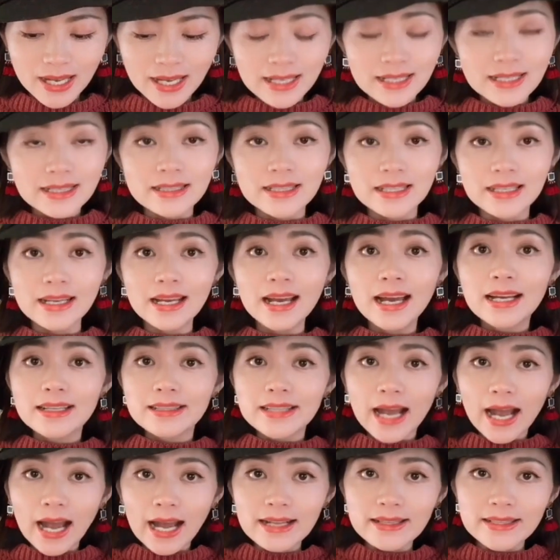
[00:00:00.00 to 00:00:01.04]
以及
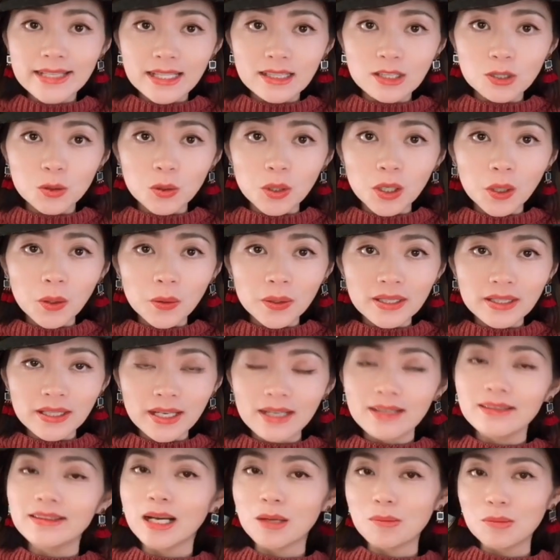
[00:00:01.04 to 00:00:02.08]
在寒假的最后一
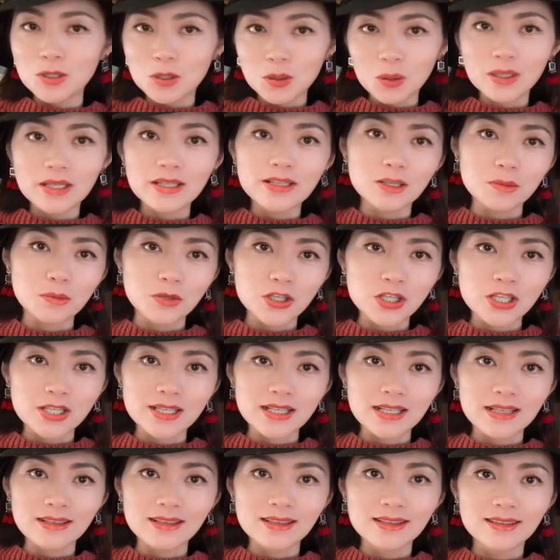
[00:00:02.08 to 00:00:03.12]
天他们做了什么事
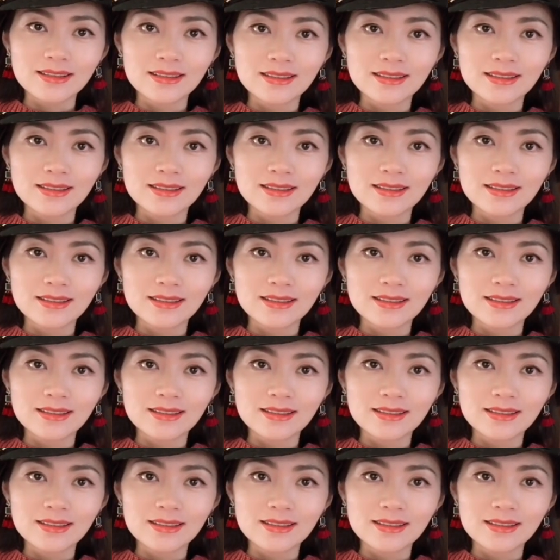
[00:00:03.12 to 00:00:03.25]
情。